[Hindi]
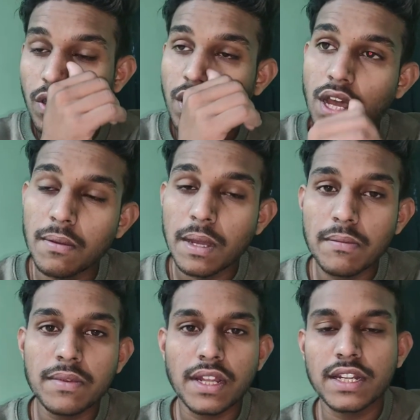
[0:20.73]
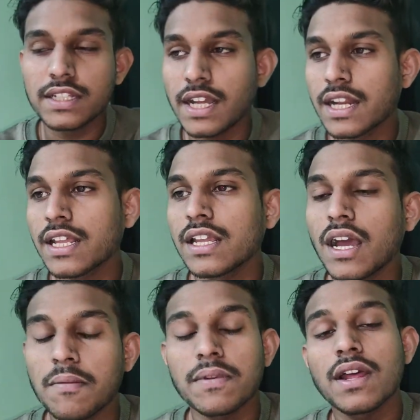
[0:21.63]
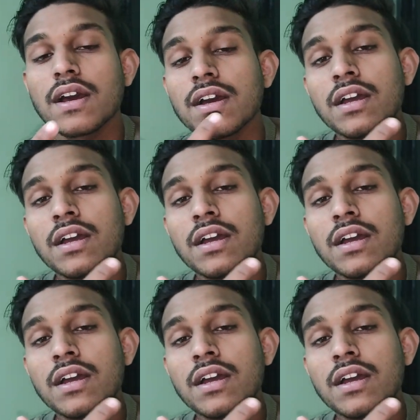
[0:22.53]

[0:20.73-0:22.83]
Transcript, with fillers: और अब हम करने जा रहे हैं अपना